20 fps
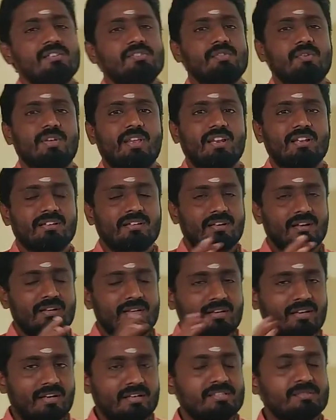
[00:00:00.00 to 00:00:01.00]
so electron
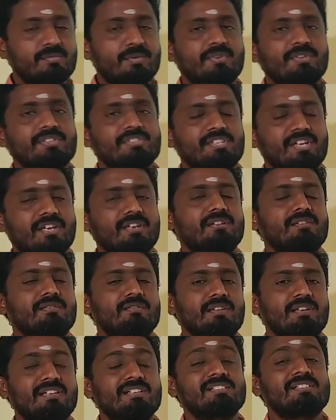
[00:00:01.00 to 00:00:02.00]
transport chain
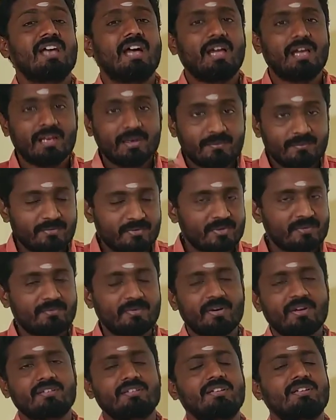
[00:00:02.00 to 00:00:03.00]
is helpful
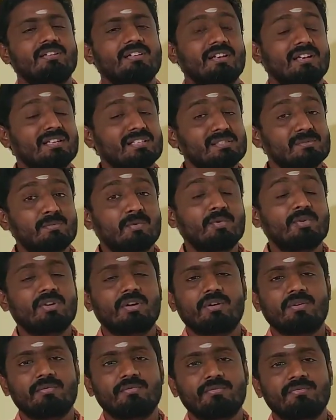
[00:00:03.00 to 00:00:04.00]
for the transport
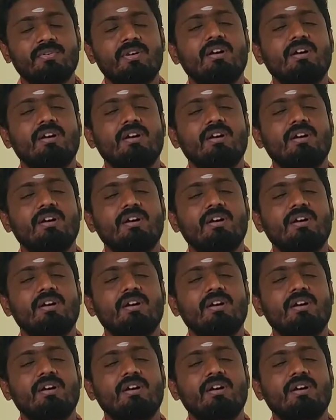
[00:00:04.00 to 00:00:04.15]
of